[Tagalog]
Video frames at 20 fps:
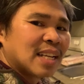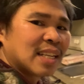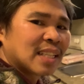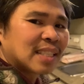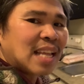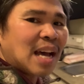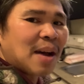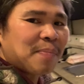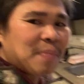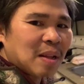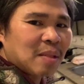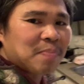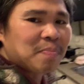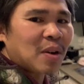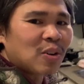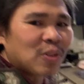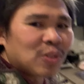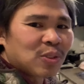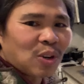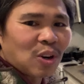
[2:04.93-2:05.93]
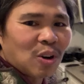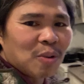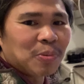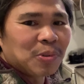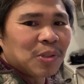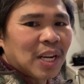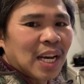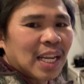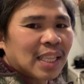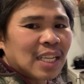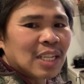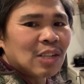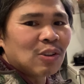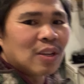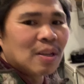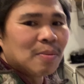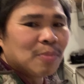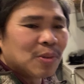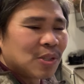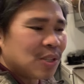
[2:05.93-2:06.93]
Dapat makontrol po natin yung
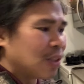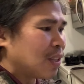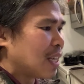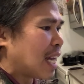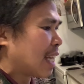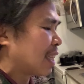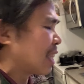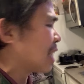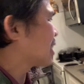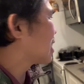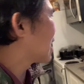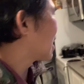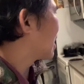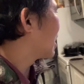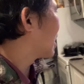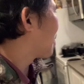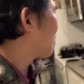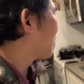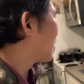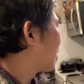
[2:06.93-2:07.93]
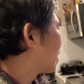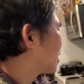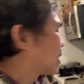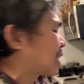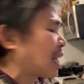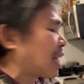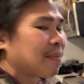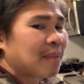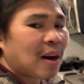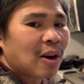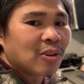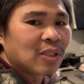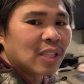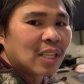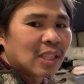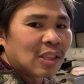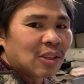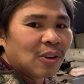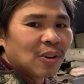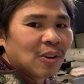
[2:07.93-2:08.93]
emosyon natin sa hirap ng trabaho
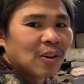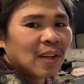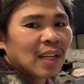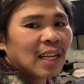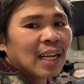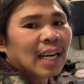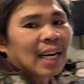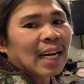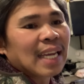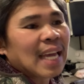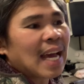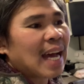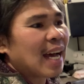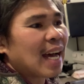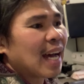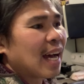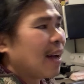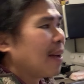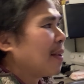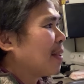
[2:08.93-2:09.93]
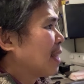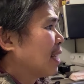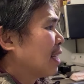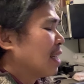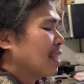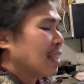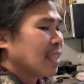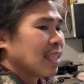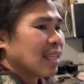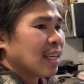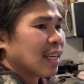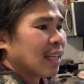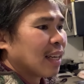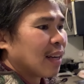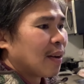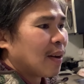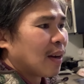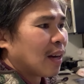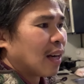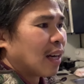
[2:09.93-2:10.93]
dito. Kaya,
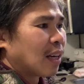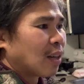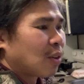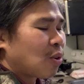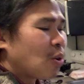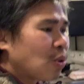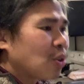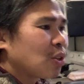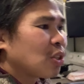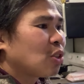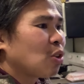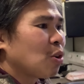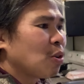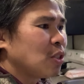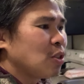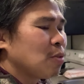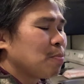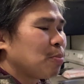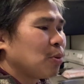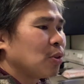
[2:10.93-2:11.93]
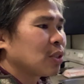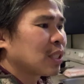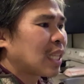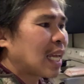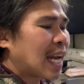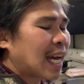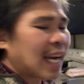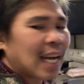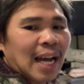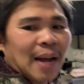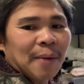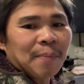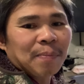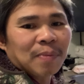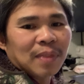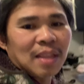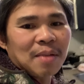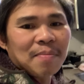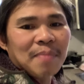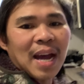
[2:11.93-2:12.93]
kung gusto nyo pong talaga,
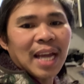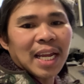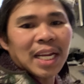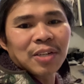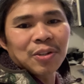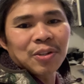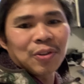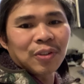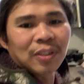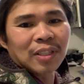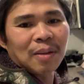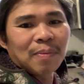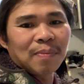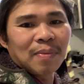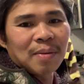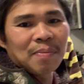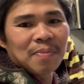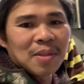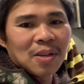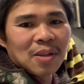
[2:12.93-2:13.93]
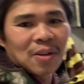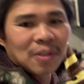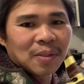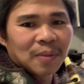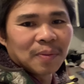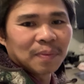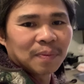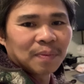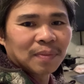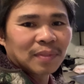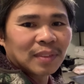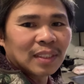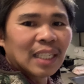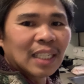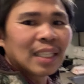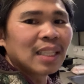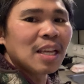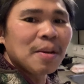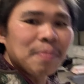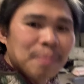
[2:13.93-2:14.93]
tibayan nyo yung dibdib nyo.
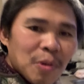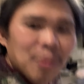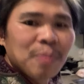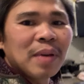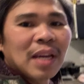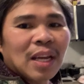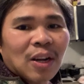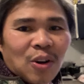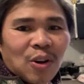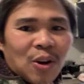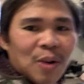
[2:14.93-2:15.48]
Hindi po biro